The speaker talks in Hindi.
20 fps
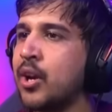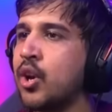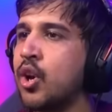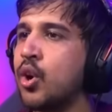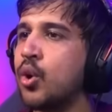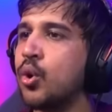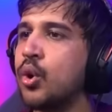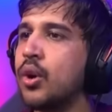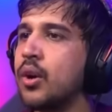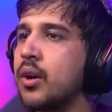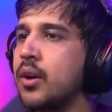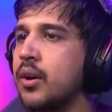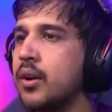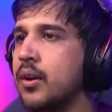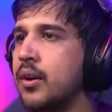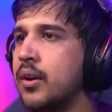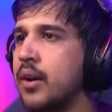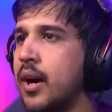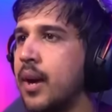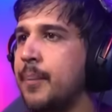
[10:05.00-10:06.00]
को
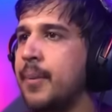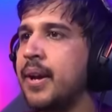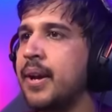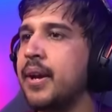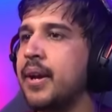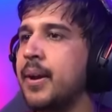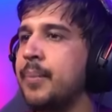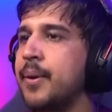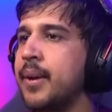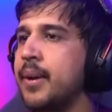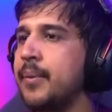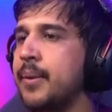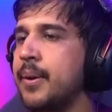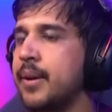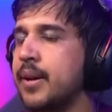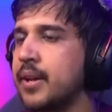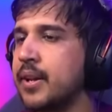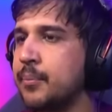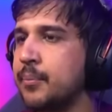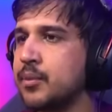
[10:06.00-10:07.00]
अबे अबे अबे
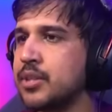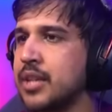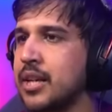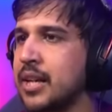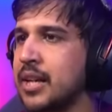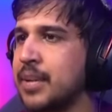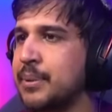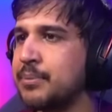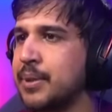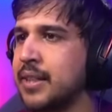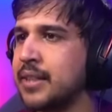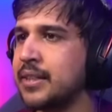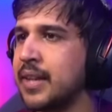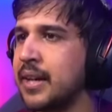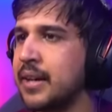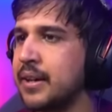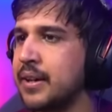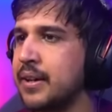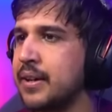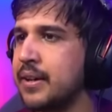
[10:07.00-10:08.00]
अरे मुझे लगा निपटा दिया
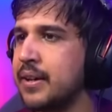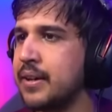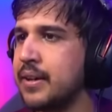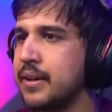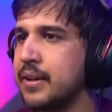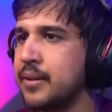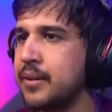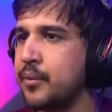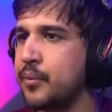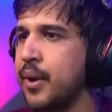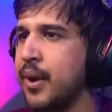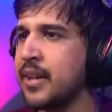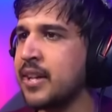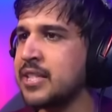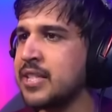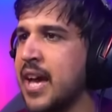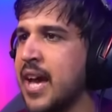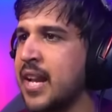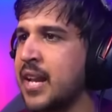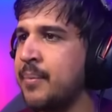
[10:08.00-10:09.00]
वेयर इज
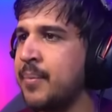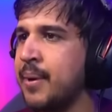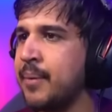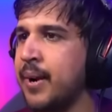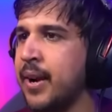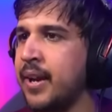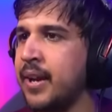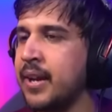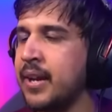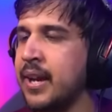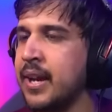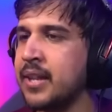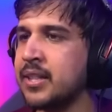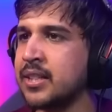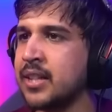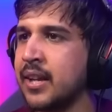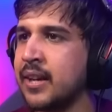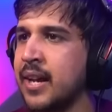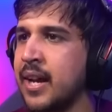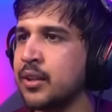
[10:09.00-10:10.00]
द एनिमी भाई एस
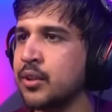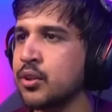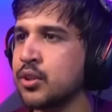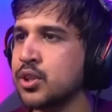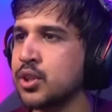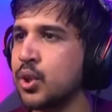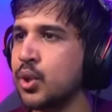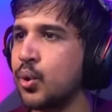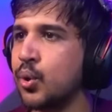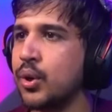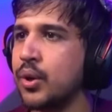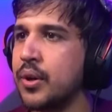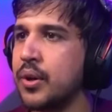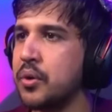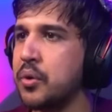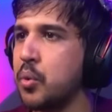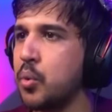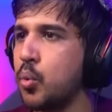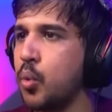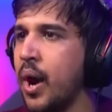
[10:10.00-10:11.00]
करना है दोस्तों
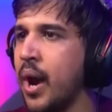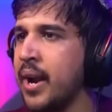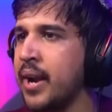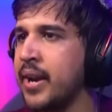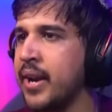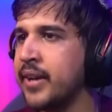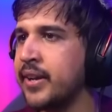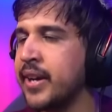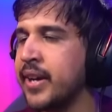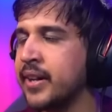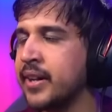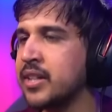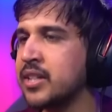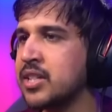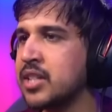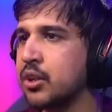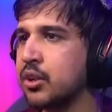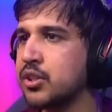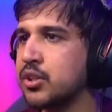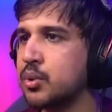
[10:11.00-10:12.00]
वन एंड एंड का
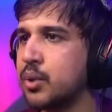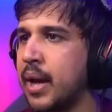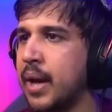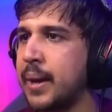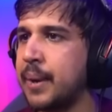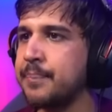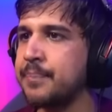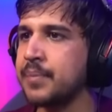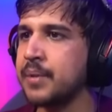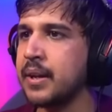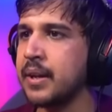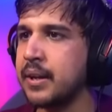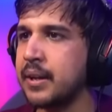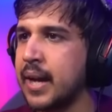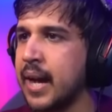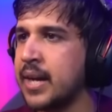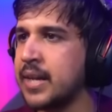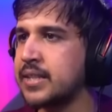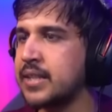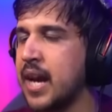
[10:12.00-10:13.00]
स्टिक हो चुका है
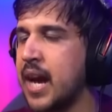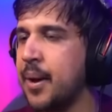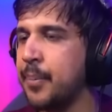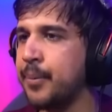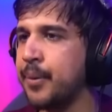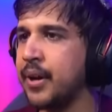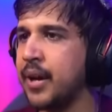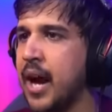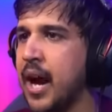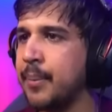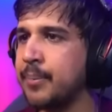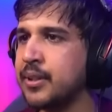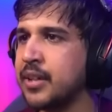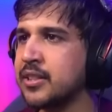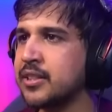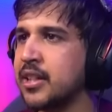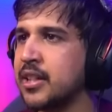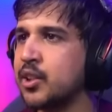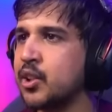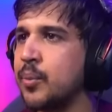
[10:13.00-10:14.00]
गाइज यहाँ पर आप देख
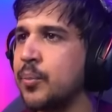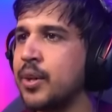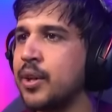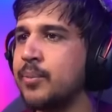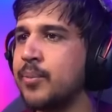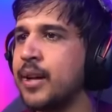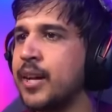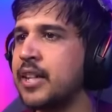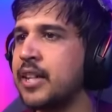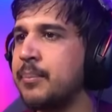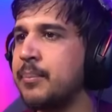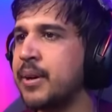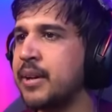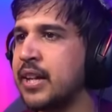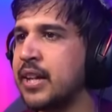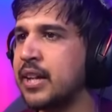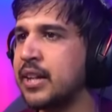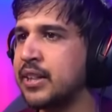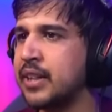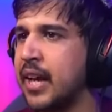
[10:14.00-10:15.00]
सकते हो मेरे को मेरे मेट ने
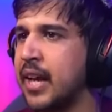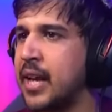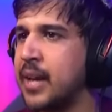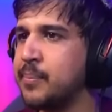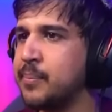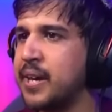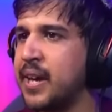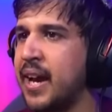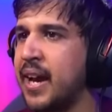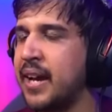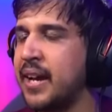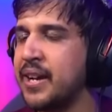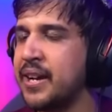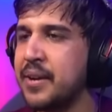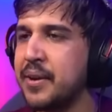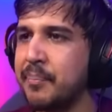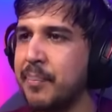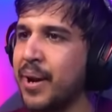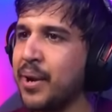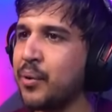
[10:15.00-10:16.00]
कितने हेल्प किया है
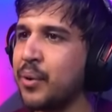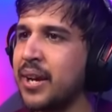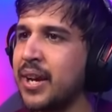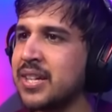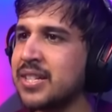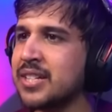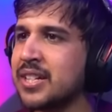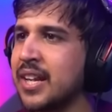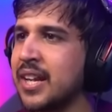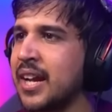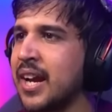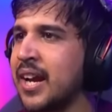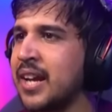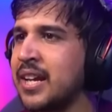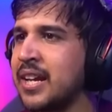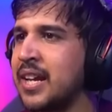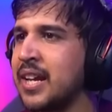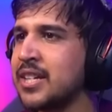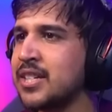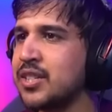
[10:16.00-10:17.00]
भाई कोई एस करेगा ही
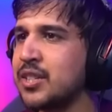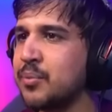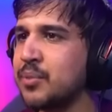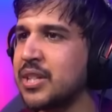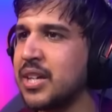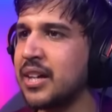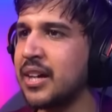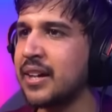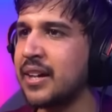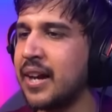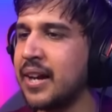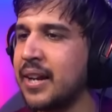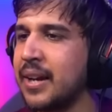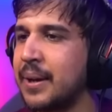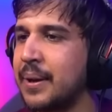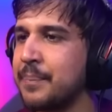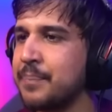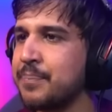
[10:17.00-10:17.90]
नहीं एस तो मुझे करना है ना